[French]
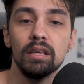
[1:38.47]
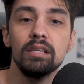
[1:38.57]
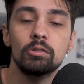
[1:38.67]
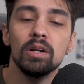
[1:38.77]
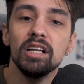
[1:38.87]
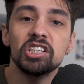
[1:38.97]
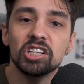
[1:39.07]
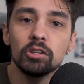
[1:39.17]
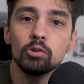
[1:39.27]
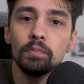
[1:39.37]
Ils sont allés le
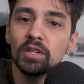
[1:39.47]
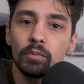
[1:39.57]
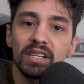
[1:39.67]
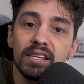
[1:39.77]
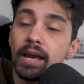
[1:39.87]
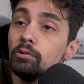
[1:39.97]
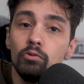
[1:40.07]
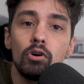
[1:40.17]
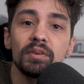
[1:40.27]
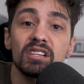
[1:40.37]
chercher dans une prison mexicaine
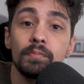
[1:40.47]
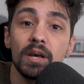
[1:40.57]
ou comment ça se